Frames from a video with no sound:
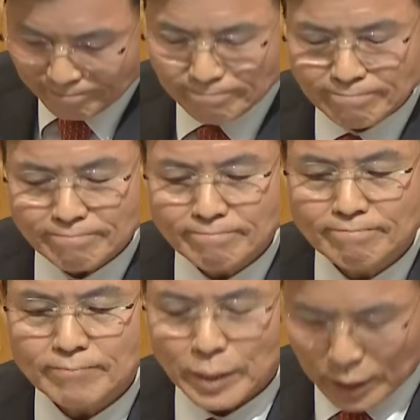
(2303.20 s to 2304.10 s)
従で
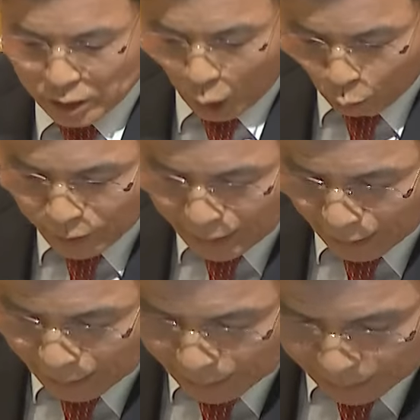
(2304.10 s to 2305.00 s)
その証
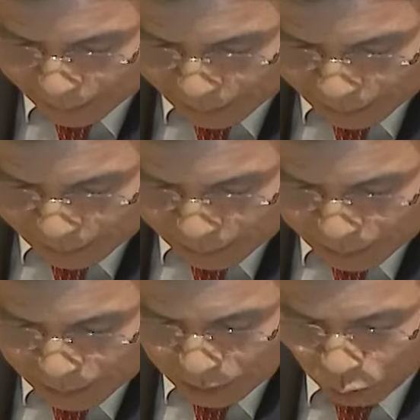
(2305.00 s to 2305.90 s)
明に対して
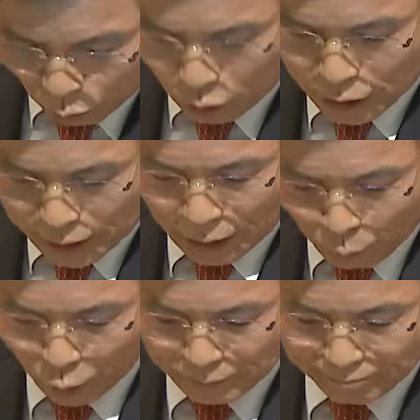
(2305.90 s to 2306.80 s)
イエスと
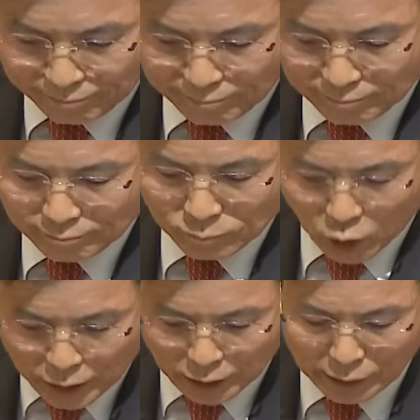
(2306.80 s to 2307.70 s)
答えたいと思い
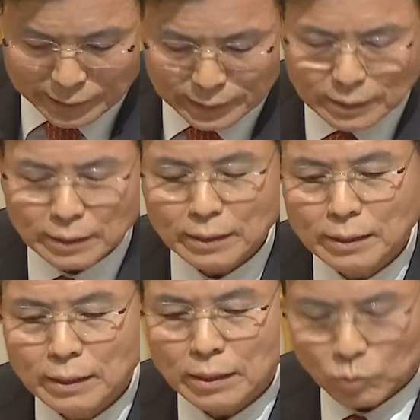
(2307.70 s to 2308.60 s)
ます今日ここ
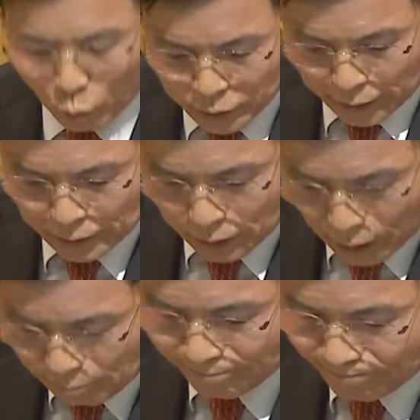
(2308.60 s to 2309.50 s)
に集まった私
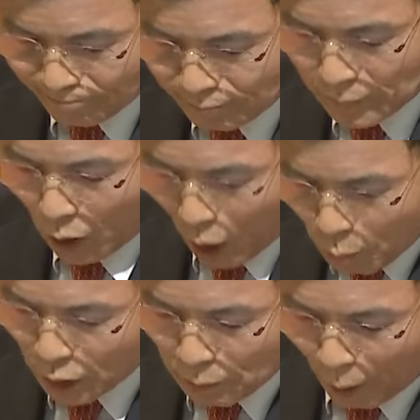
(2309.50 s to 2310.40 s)
たちを
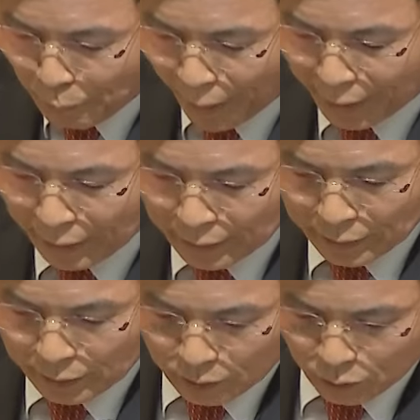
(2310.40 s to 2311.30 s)
一人
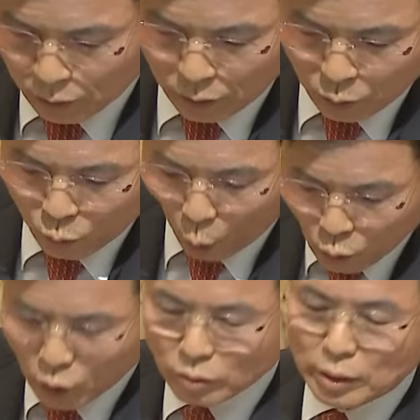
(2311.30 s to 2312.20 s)
娘誠の
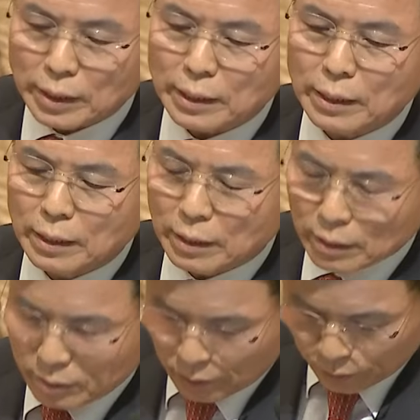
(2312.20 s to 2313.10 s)
お母様の
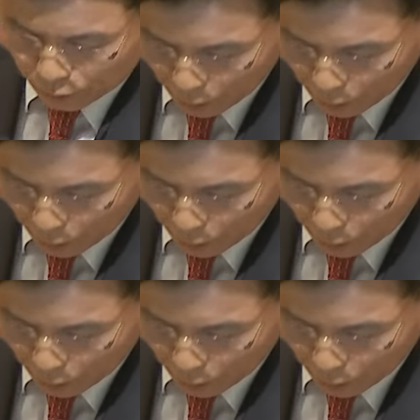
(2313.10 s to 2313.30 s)
前に